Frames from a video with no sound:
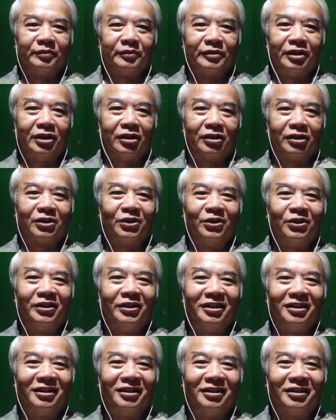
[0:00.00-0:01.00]
do
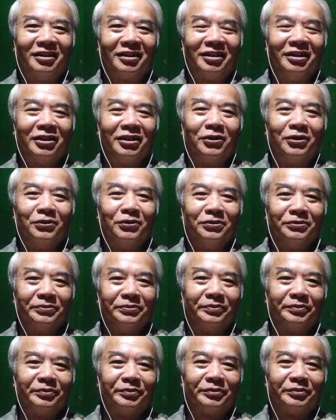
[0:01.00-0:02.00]
tôi nghiên cứu.
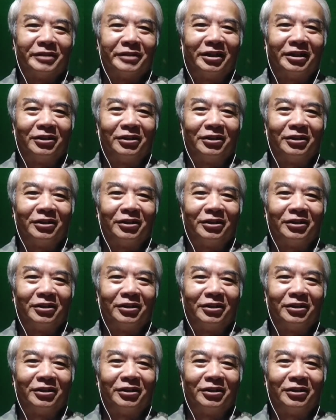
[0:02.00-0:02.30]
Hôm nay